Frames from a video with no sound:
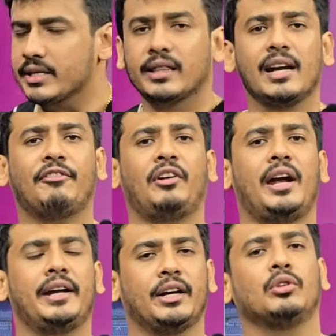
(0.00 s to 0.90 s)
जितना
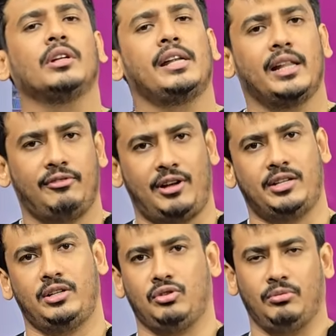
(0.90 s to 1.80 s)
फ्लैट डेक उतना ज़्यादा
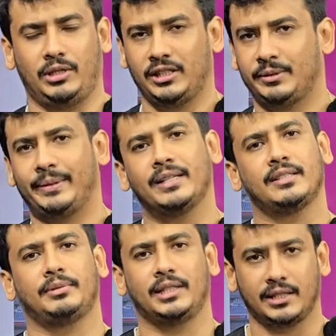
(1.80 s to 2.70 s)
फास्टेस्ट होता है स्पिनर तो
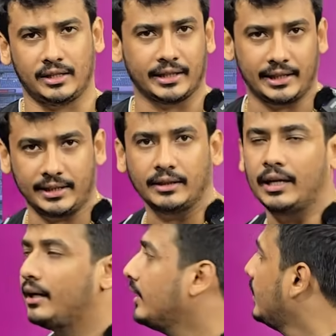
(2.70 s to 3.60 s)
सबसे ज़्यादा रन के लिए जाता है